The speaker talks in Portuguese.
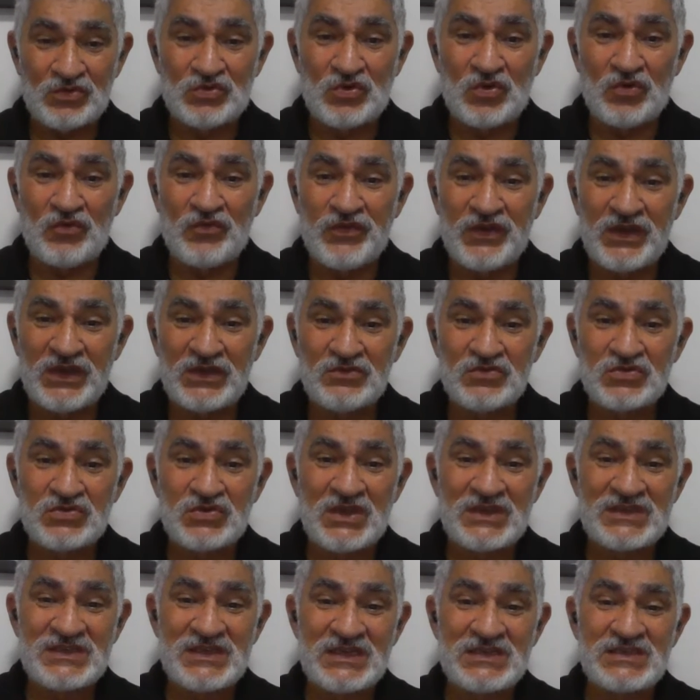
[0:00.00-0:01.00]
O governo
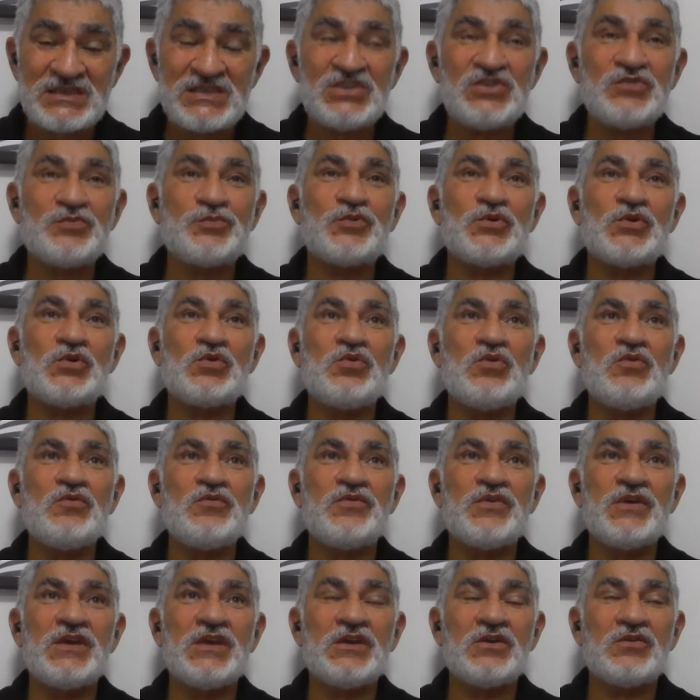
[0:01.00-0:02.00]
só é exercido
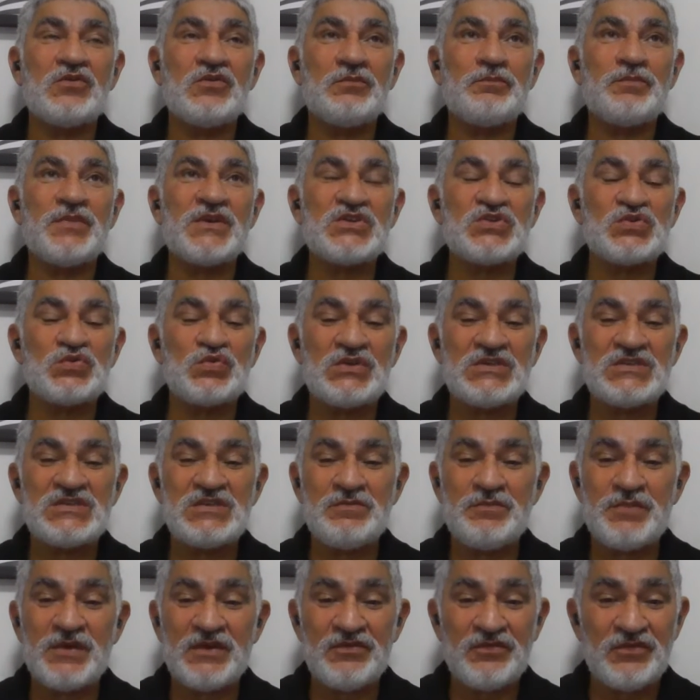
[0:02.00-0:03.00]
por
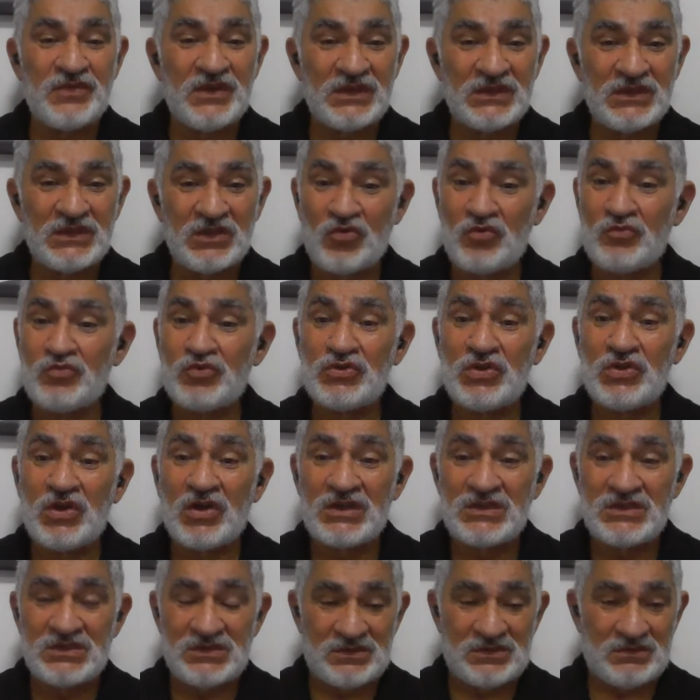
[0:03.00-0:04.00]
pessoas imperfeitas como
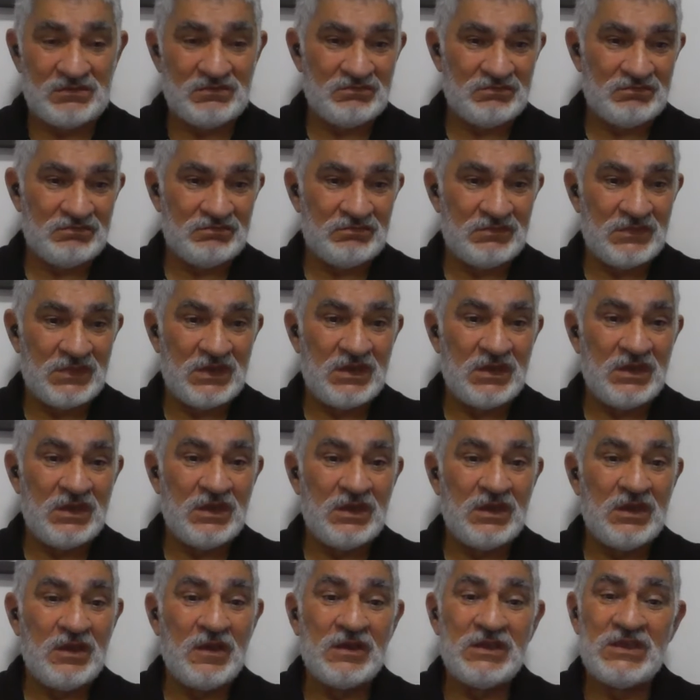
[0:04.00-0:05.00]
nós,
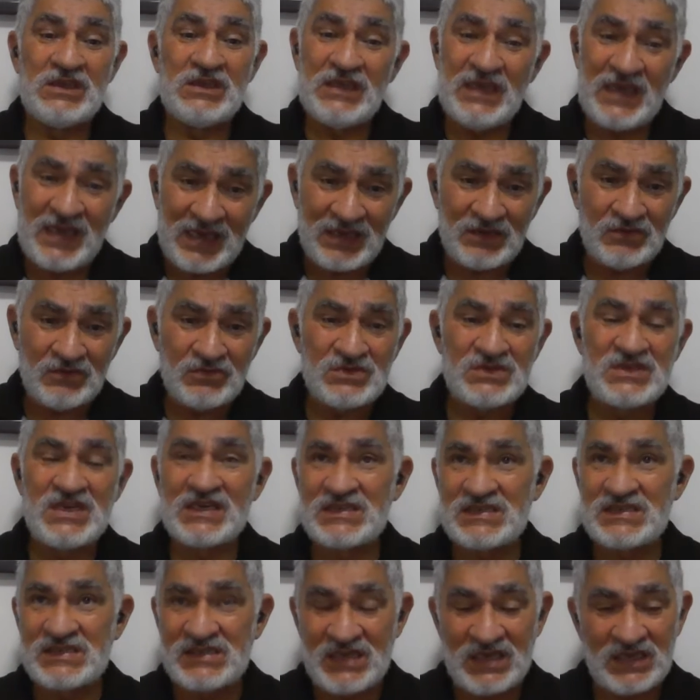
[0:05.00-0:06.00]
que erram
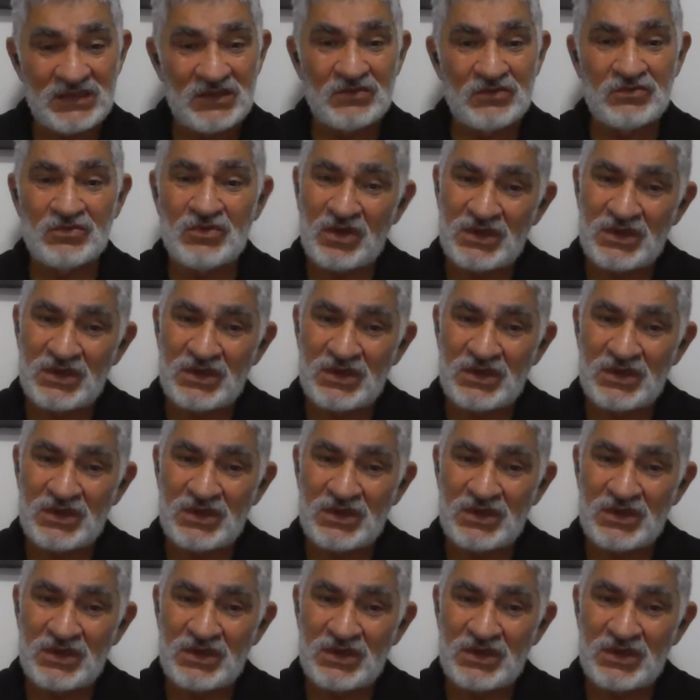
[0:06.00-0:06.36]
e acertam.